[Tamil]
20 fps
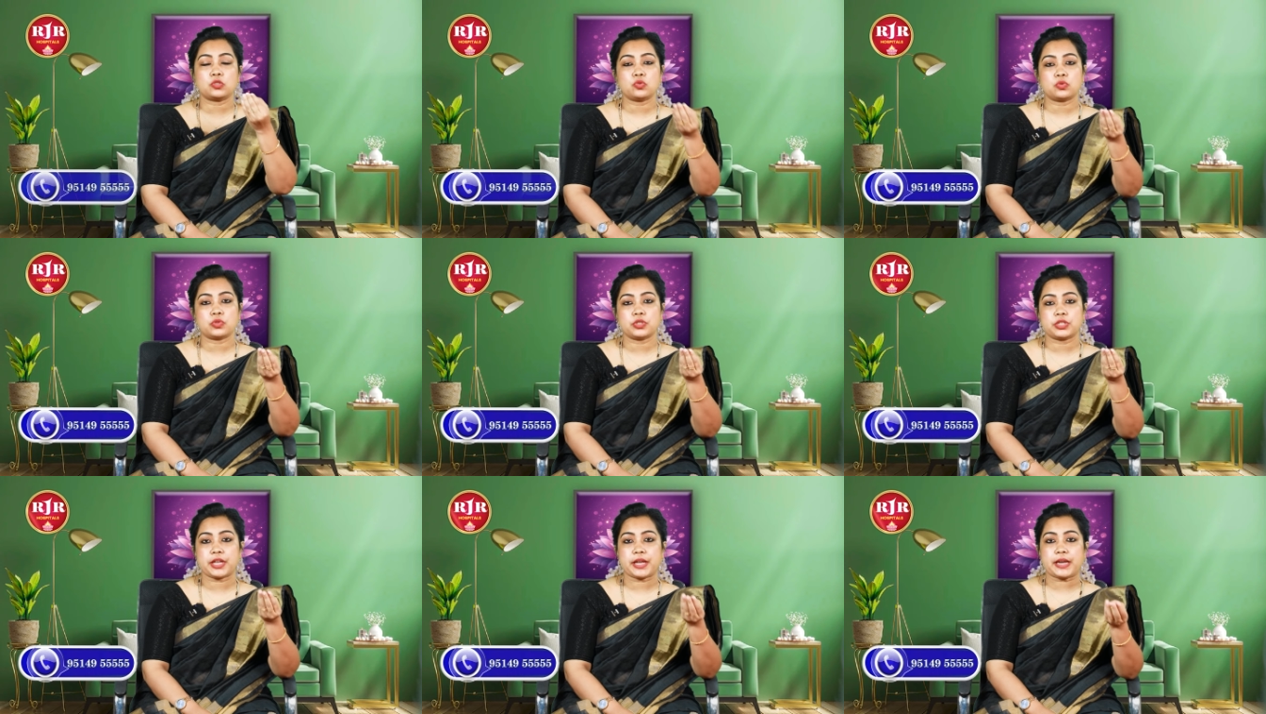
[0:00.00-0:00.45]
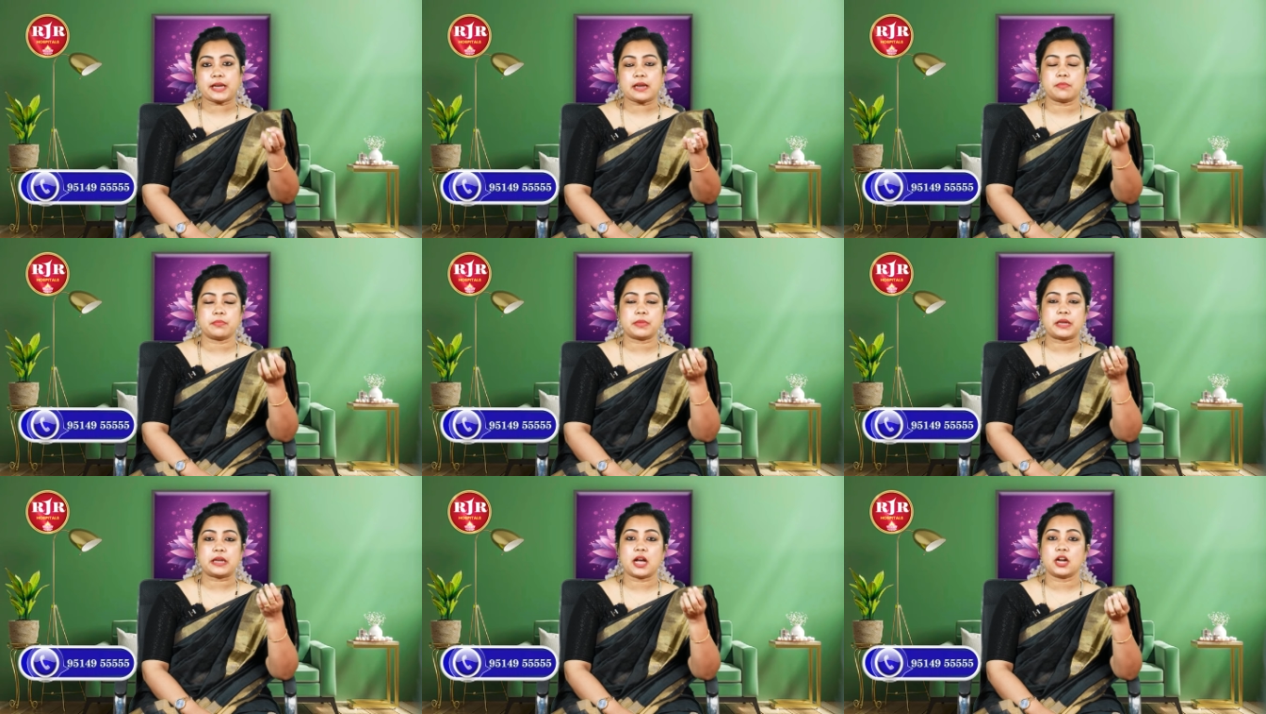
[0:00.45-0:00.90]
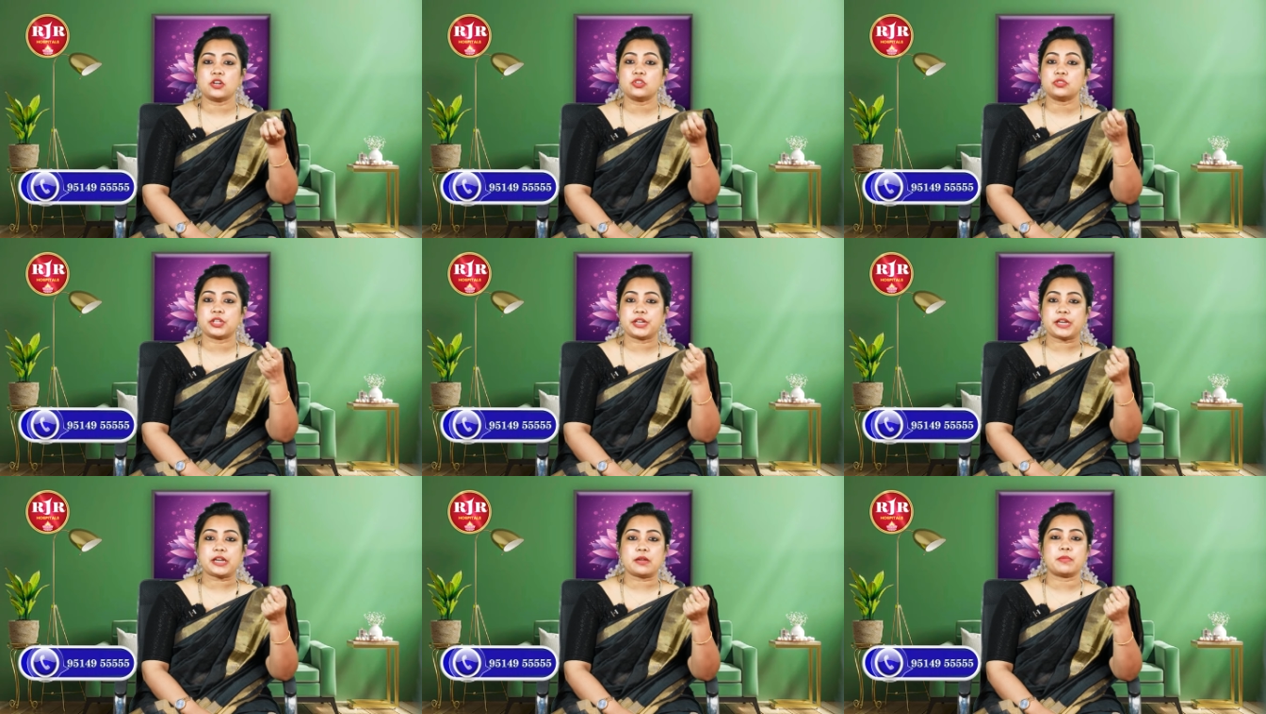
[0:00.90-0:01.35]
சுக்கு தைலம் இல்லை அணு
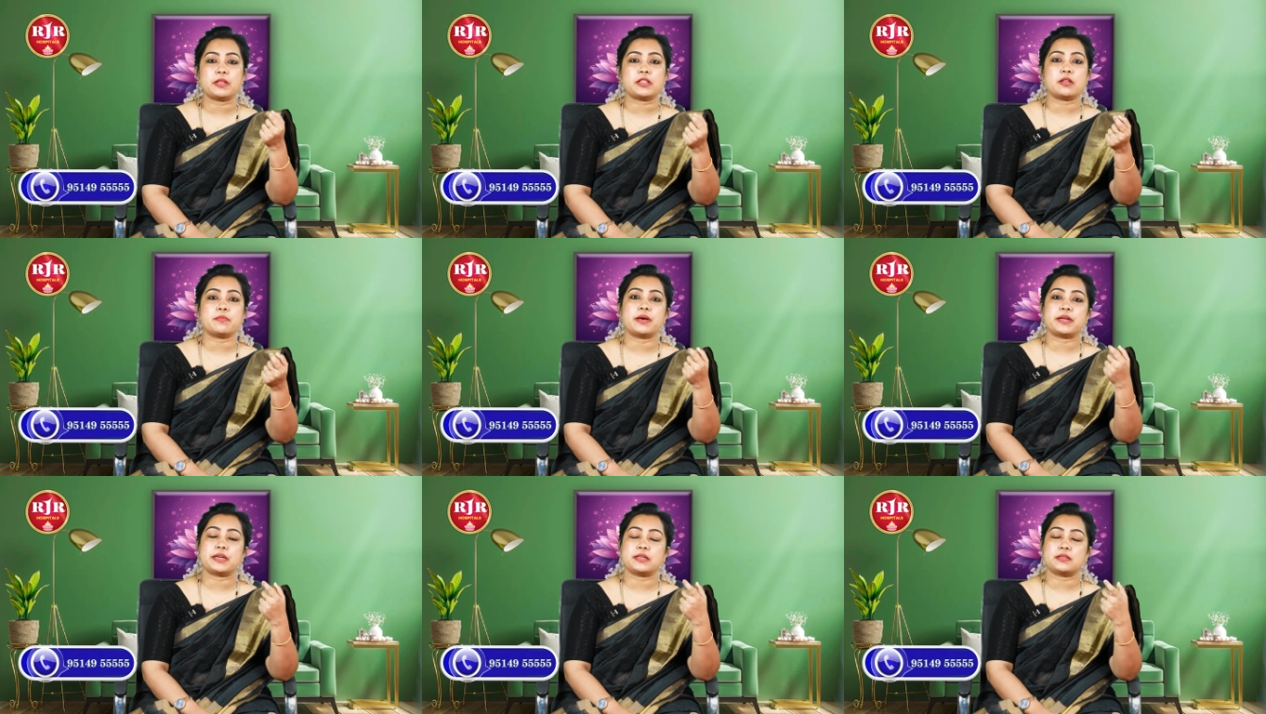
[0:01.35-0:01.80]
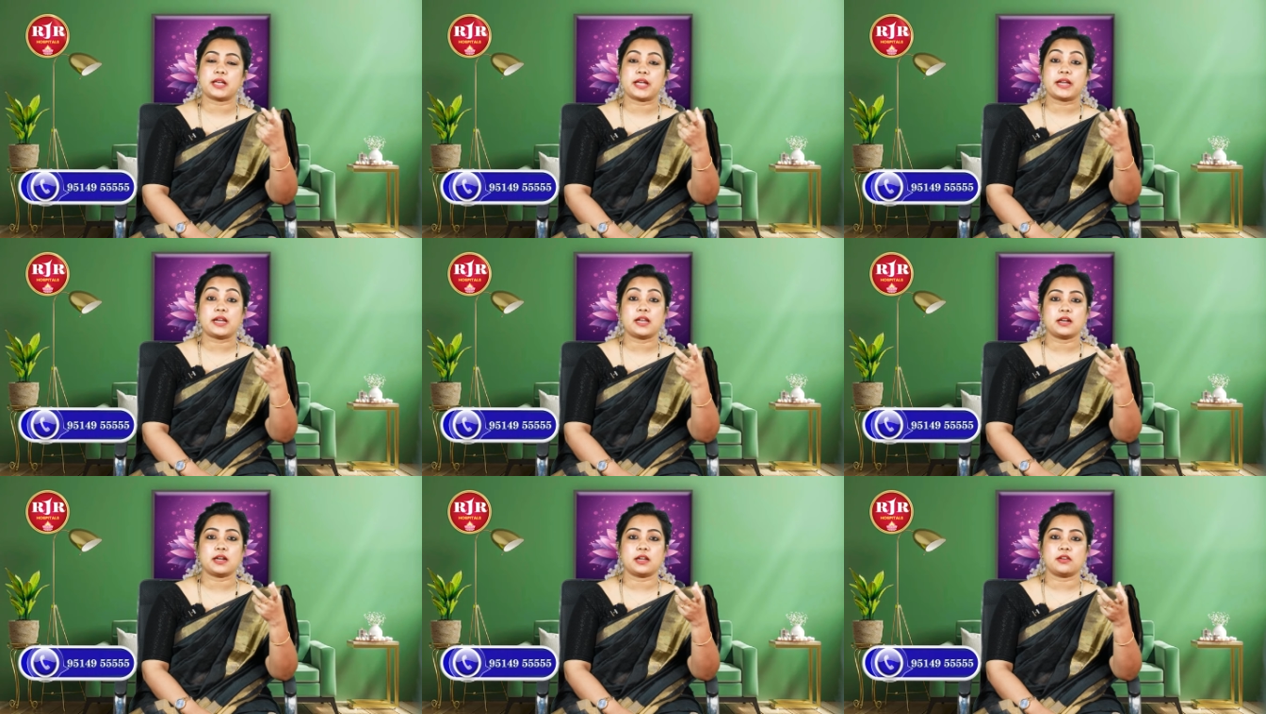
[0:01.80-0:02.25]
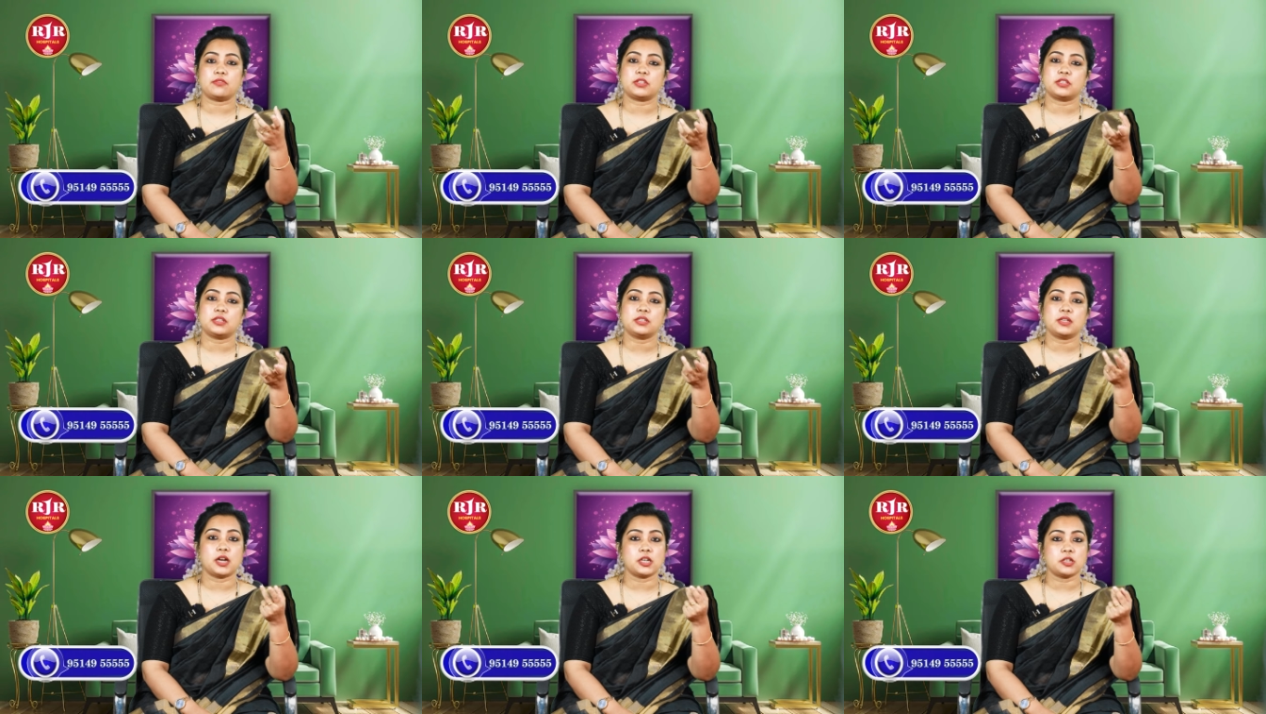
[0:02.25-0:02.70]
தைலம் அந்த மாதிரி தைலங்கள்
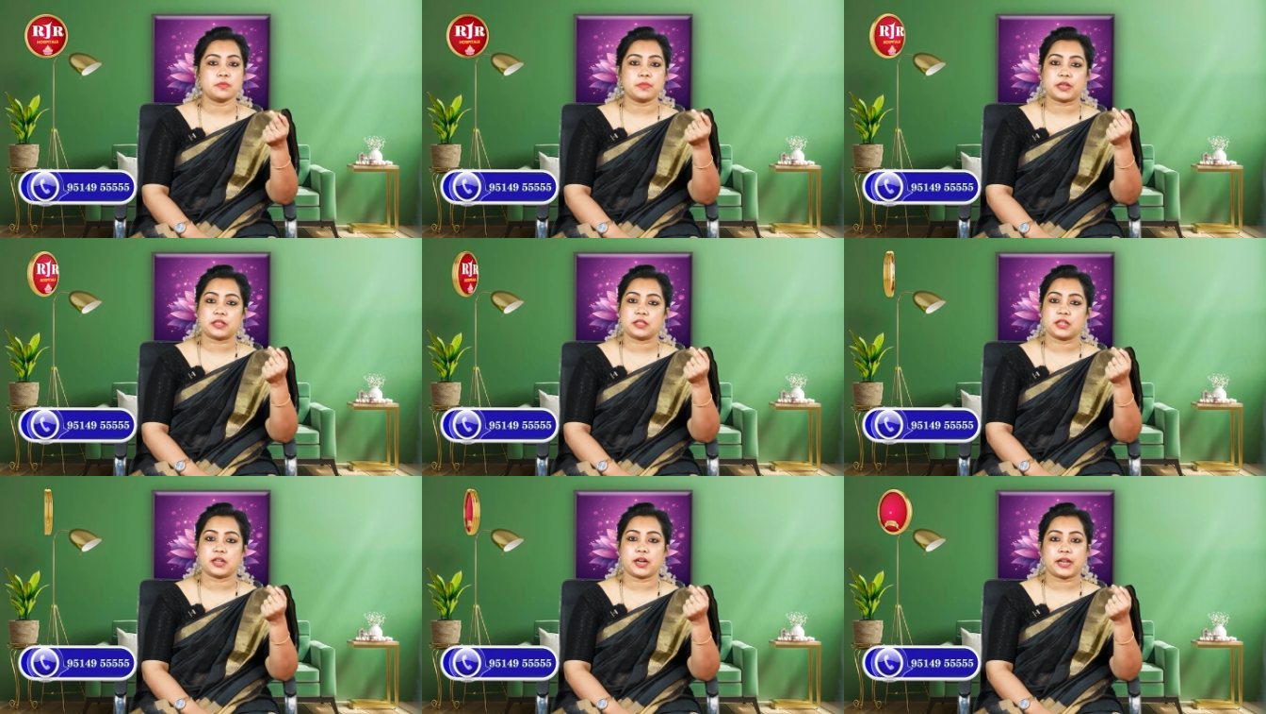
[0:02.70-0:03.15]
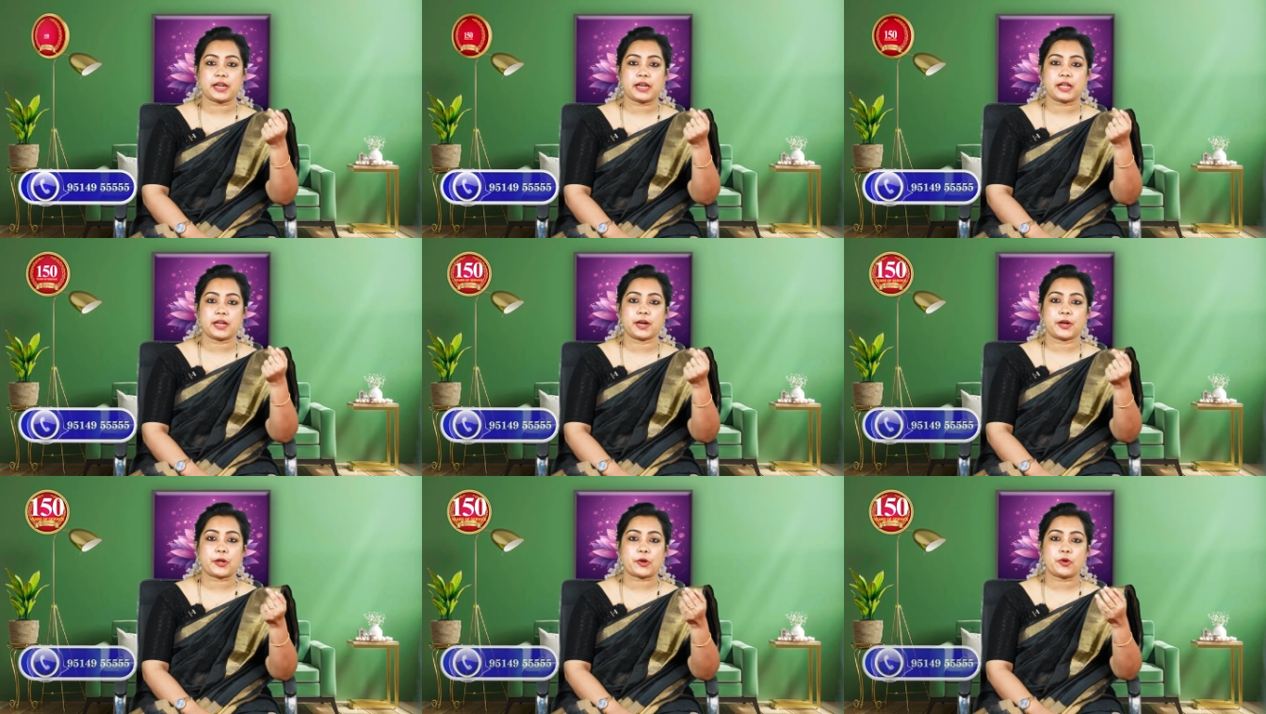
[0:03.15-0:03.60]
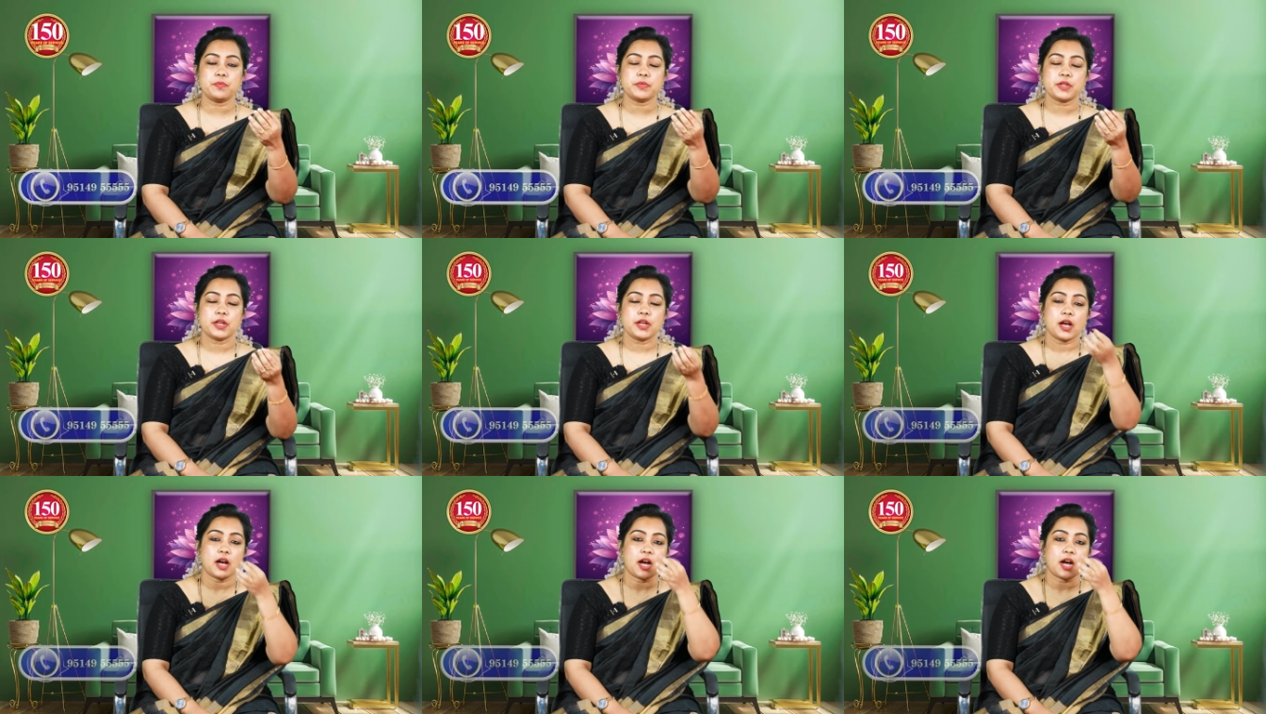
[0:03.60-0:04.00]
வந்து நாட்டு மருந்து கடையில் கிடைக்கும்